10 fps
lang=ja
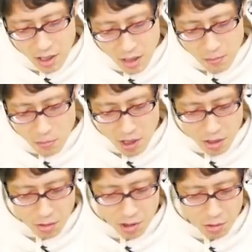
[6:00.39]
任命
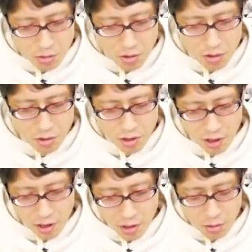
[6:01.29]
拒否の根拠と
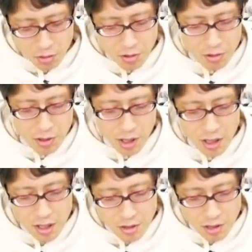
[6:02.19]
されていることについ
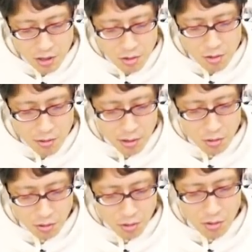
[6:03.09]
て、菅首相は
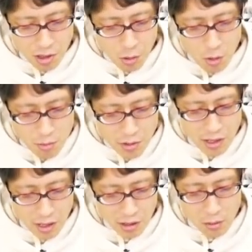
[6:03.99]
どのような公務
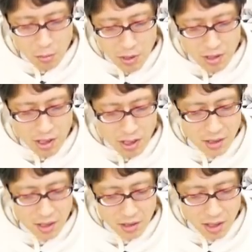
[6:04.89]
員であっても、自ら
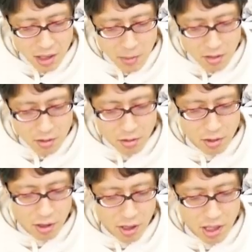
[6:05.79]
選定・罷免するこ
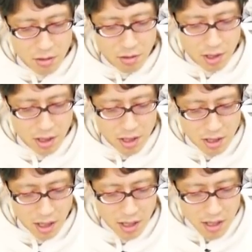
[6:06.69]
とができると宣言
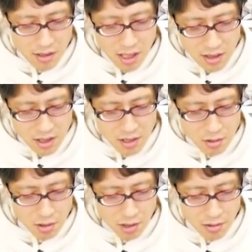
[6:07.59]
した。
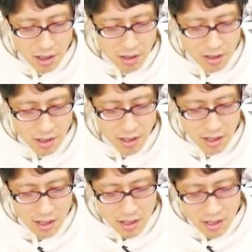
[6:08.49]
ナチスのヒトラーでさ
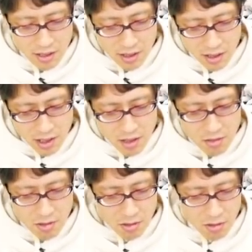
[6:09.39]
え、えー、全権
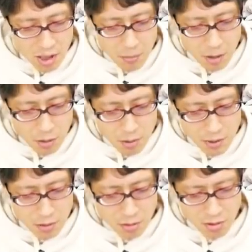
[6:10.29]
掌握のために特
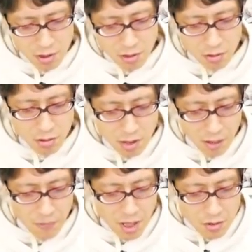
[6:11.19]
別法を必要とし
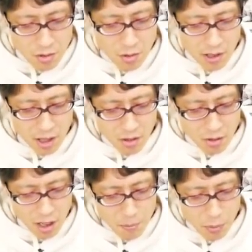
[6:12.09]
た。首相は現
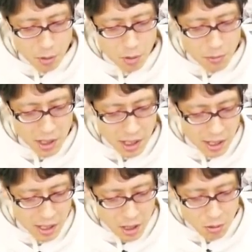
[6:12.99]
行憲法を読み
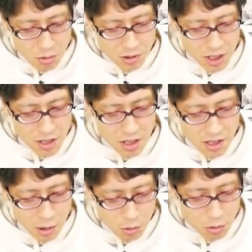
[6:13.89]
替え、独裁者
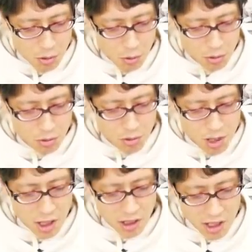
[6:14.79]
になろうと、恐ろ
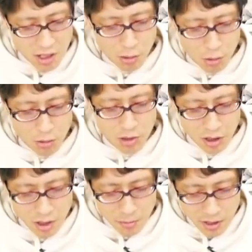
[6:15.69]
しい話だと告
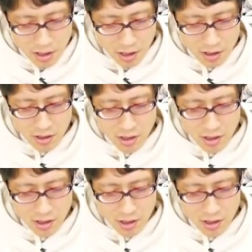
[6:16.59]
発しました。